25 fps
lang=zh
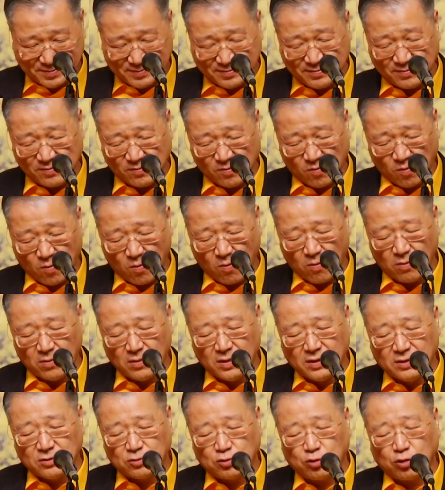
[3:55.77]
嗯，
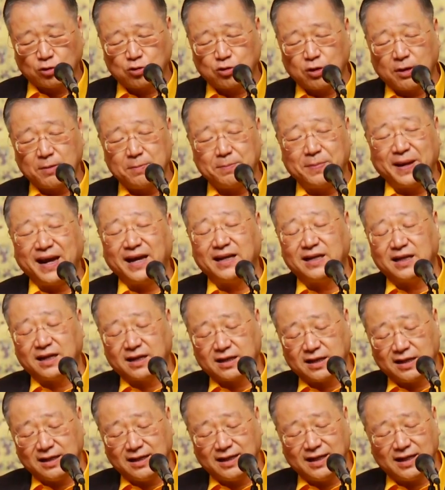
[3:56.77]
多穿白的，
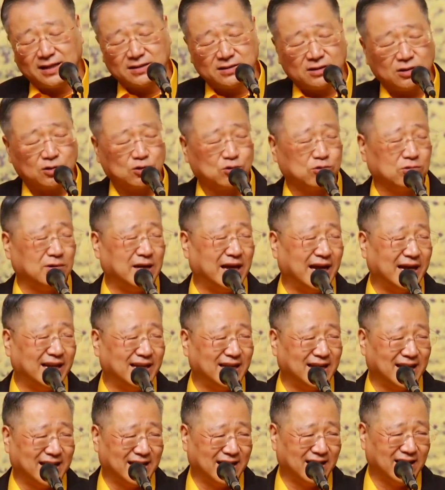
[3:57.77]
很亮得出来
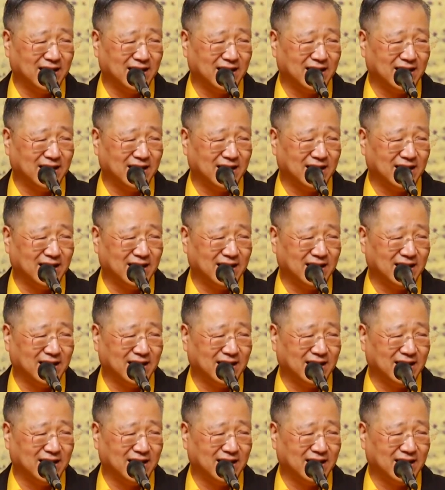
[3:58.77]
的。